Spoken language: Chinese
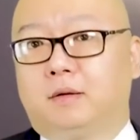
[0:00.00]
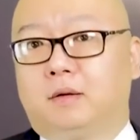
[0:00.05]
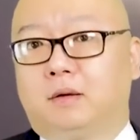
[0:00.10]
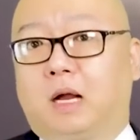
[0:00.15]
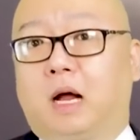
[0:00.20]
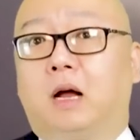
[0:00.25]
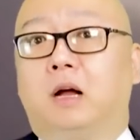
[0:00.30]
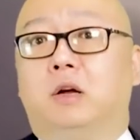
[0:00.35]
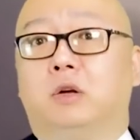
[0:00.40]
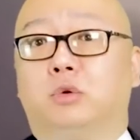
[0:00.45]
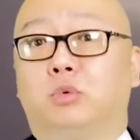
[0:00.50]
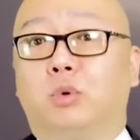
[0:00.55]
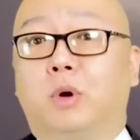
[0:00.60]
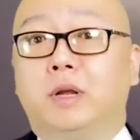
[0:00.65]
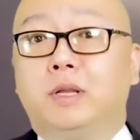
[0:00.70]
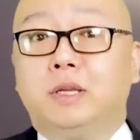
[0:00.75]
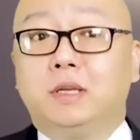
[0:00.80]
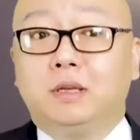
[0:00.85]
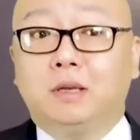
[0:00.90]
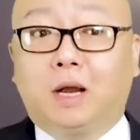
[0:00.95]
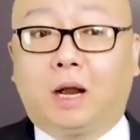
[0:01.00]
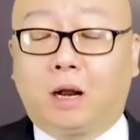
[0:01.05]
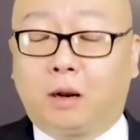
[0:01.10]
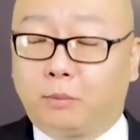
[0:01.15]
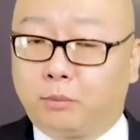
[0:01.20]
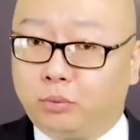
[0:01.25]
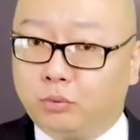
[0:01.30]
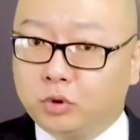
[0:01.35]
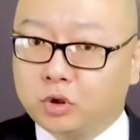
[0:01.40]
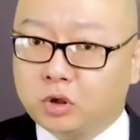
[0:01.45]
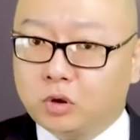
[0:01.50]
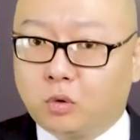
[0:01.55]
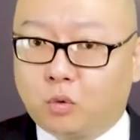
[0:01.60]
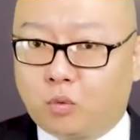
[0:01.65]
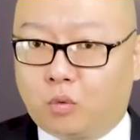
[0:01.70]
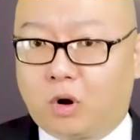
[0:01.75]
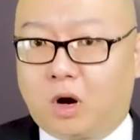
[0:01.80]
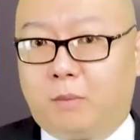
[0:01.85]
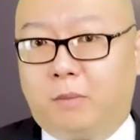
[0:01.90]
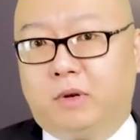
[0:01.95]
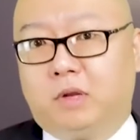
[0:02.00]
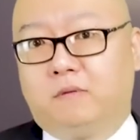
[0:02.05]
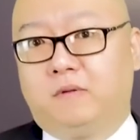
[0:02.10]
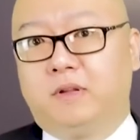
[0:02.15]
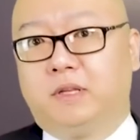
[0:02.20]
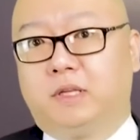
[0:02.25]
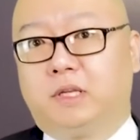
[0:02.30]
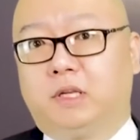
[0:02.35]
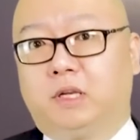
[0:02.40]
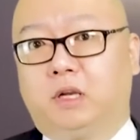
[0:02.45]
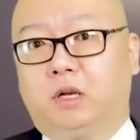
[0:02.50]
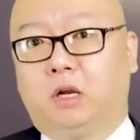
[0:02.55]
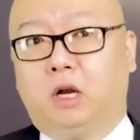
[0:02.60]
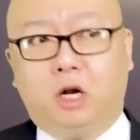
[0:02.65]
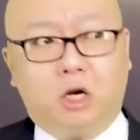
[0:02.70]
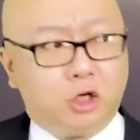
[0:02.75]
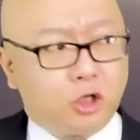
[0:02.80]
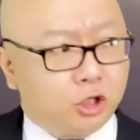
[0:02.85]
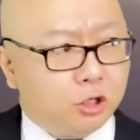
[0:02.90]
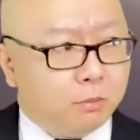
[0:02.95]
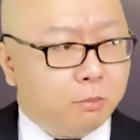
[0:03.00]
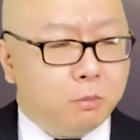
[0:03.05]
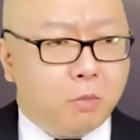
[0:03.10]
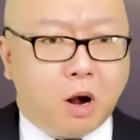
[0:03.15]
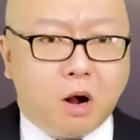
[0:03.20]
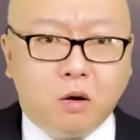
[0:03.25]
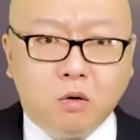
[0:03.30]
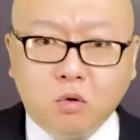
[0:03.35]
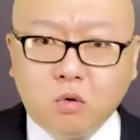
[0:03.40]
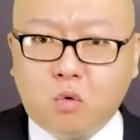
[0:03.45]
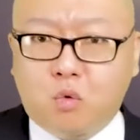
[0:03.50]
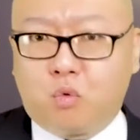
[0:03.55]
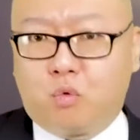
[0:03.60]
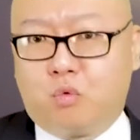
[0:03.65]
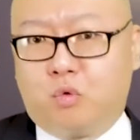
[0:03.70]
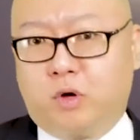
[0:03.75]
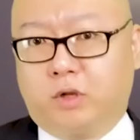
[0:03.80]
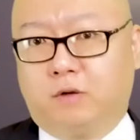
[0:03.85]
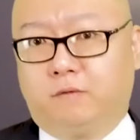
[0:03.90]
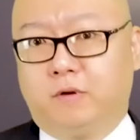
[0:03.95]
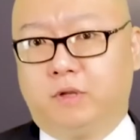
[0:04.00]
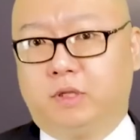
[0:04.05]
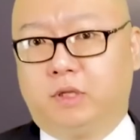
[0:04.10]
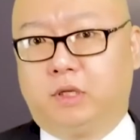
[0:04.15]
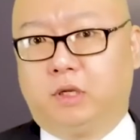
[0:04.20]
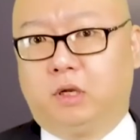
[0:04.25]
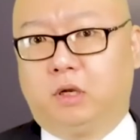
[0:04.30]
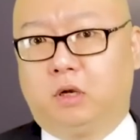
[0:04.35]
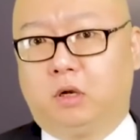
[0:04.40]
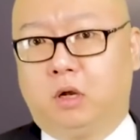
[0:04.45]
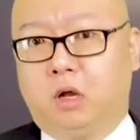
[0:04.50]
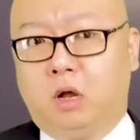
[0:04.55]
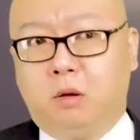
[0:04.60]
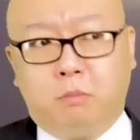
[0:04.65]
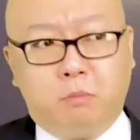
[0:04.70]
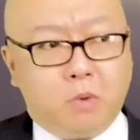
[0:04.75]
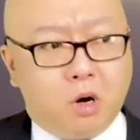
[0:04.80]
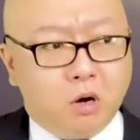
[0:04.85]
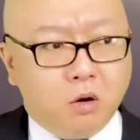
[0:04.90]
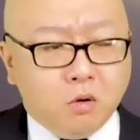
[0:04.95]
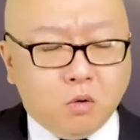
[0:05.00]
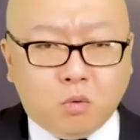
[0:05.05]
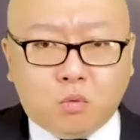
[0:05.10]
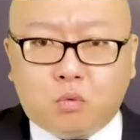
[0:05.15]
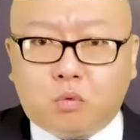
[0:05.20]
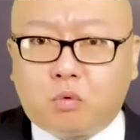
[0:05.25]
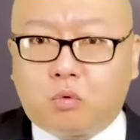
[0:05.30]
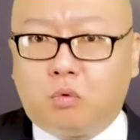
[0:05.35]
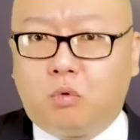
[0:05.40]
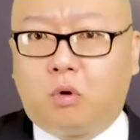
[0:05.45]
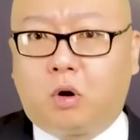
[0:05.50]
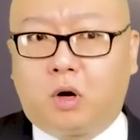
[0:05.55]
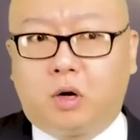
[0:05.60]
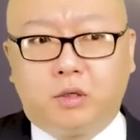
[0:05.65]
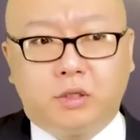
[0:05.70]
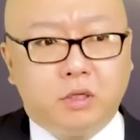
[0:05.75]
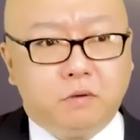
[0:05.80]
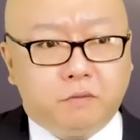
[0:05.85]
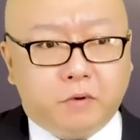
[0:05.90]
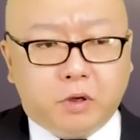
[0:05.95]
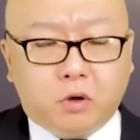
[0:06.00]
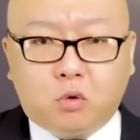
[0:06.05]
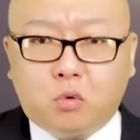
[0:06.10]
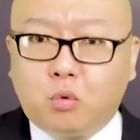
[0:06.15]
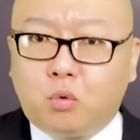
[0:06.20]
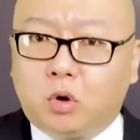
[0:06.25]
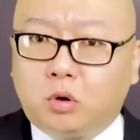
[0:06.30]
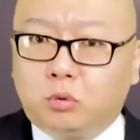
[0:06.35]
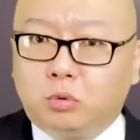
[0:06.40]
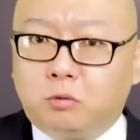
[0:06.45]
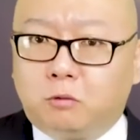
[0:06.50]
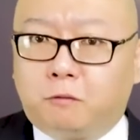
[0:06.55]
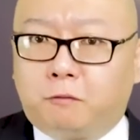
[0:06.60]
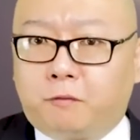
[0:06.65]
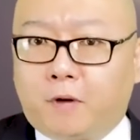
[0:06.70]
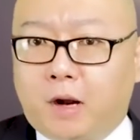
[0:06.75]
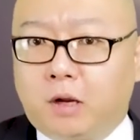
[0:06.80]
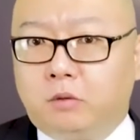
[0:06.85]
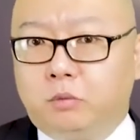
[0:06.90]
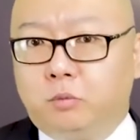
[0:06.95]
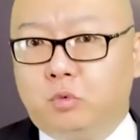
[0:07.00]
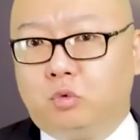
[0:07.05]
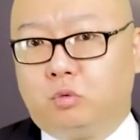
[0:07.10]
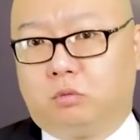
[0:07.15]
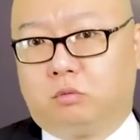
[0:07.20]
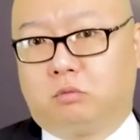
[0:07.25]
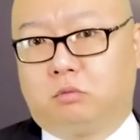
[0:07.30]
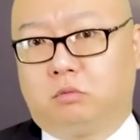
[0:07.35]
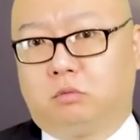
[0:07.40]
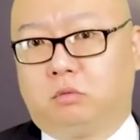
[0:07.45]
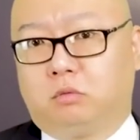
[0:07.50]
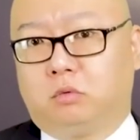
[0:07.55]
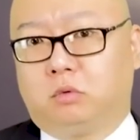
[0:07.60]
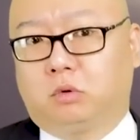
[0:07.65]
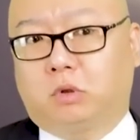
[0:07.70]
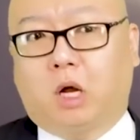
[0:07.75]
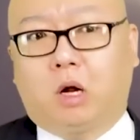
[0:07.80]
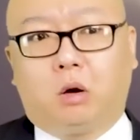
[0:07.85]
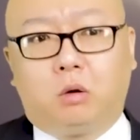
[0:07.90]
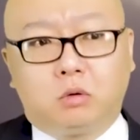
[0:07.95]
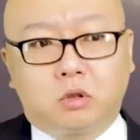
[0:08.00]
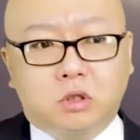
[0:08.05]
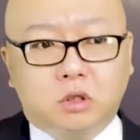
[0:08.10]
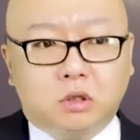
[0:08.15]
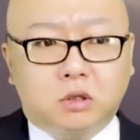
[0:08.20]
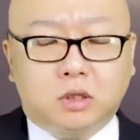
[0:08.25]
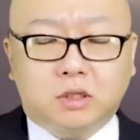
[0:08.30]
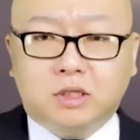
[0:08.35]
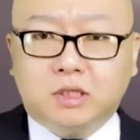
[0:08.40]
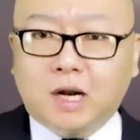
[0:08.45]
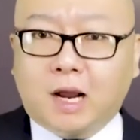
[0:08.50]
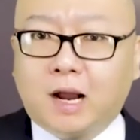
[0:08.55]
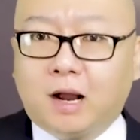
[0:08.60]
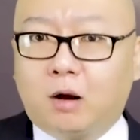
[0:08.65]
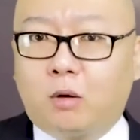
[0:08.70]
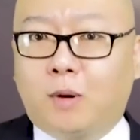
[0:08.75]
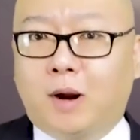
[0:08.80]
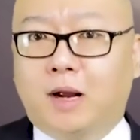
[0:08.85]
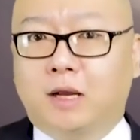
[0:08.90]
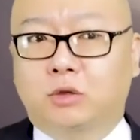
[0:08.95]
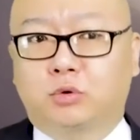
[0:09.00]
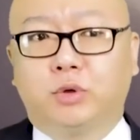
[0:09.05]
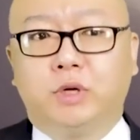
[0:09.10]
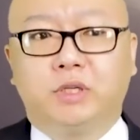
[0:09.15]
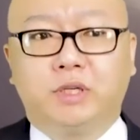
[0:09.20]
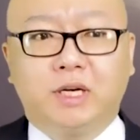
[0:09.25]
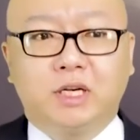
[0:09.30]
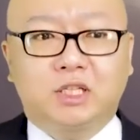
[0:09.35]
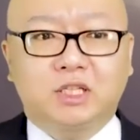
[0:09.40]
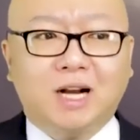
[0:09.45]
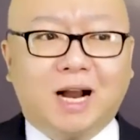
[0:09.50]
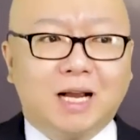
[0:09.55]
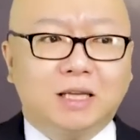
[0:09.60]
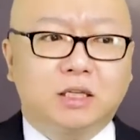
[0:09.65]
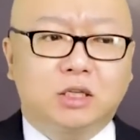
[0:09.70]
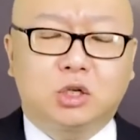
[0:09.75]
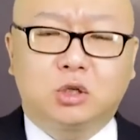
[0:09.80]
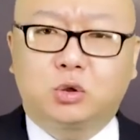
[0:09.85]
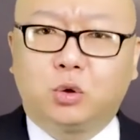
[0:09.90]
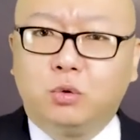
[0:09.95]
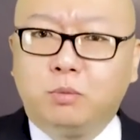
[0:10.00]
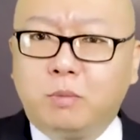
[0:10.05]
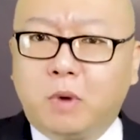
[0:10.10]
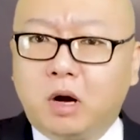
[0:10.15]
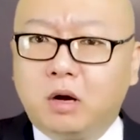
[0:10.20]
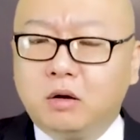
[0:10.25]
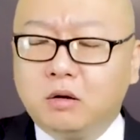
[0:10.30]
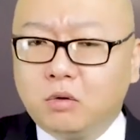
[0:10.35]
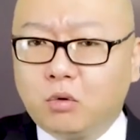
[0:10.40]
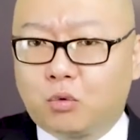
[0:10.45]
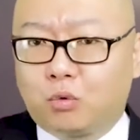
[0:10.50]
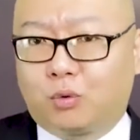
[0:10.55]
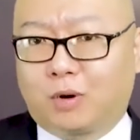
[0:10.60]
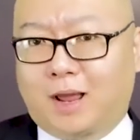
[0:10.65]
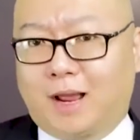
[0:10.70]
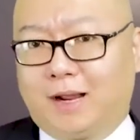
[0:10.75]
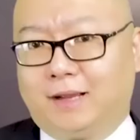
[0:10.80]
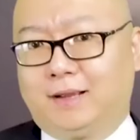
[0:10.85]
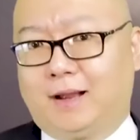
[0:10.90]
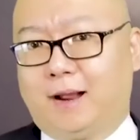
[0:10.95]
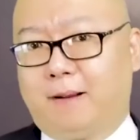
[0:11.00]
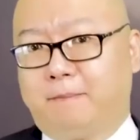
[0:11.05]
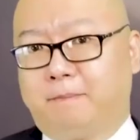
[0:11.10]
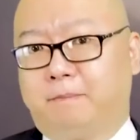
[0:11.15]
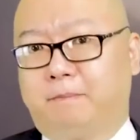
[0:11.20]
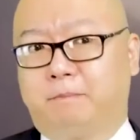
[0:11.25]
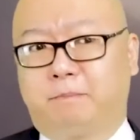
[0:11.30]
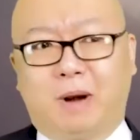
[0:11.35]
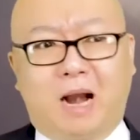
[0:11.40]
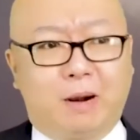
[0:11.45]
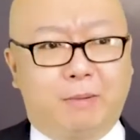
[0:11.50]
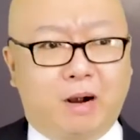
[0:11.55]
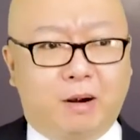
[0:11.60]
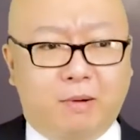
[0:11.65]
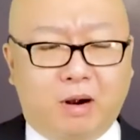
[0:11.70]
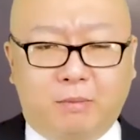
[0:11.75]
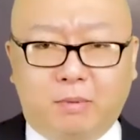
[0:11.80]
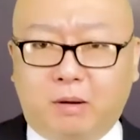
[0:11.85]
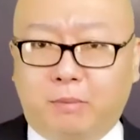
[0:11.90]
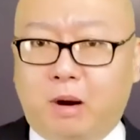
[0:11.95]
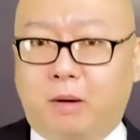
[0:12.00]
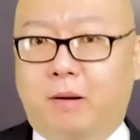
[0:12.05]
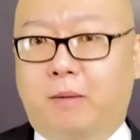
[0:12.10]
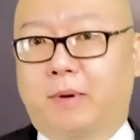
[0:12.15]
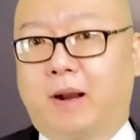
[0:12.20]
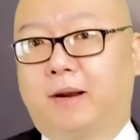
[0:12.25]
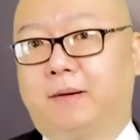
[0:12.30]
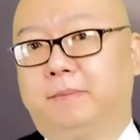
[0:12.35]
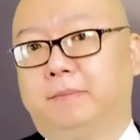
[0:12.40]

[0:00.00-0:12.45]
啊，原因啊不是我们的问题，是蒙古国的问题。蒙古国因为过度放牧导致的沙化，所以这沙子是从蒙古来的。叭叭叭叭叭叭叭。